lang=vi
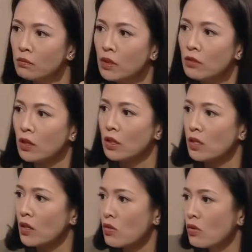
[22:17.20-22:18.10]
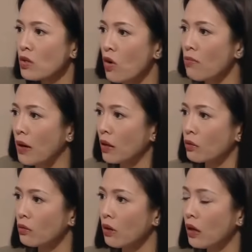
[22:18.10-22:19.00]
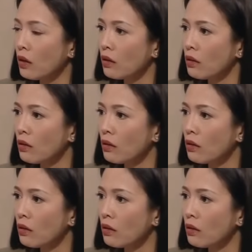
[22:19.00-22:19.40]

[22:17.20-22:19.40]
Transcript: Sao anh nói anh đã núp sẵn ở bến tàu rồi?